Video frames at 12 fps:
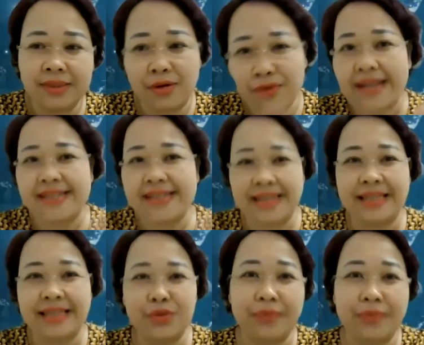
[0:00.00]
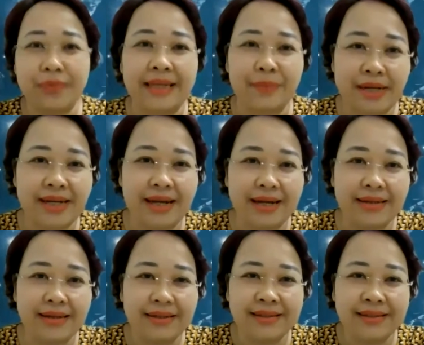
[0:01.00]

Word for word: sau đại dịch thì chúng ta đã biết đấy